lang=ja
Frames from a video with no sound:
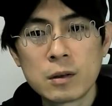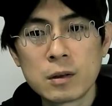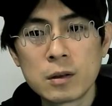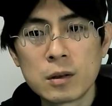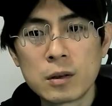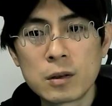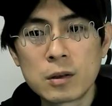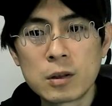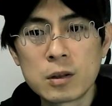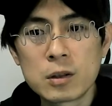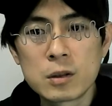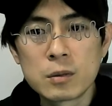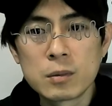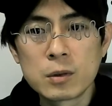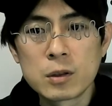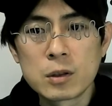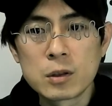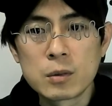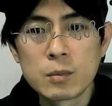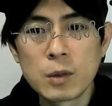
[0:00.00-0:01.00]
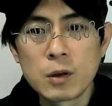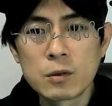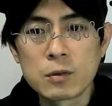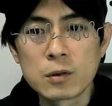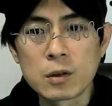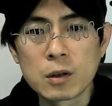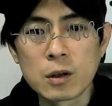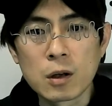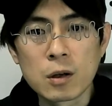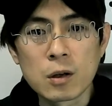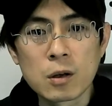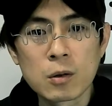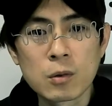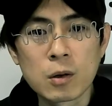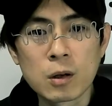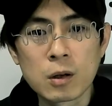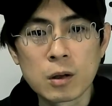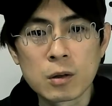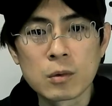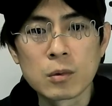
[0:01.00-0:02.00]
行ってしまうんじゃなかろう
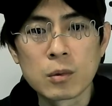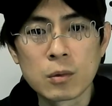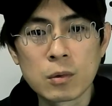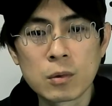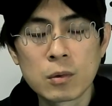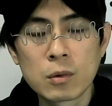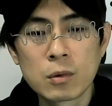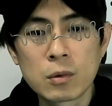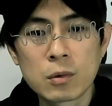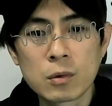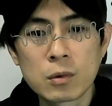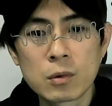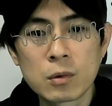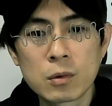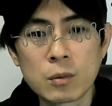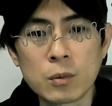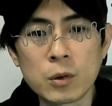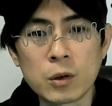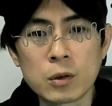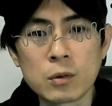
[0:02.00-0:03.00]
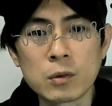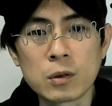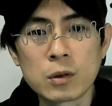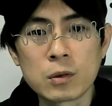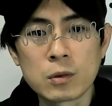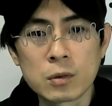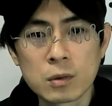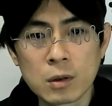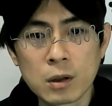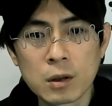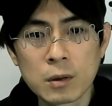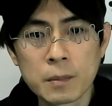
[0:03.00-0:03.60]
かなと思えるんですよね。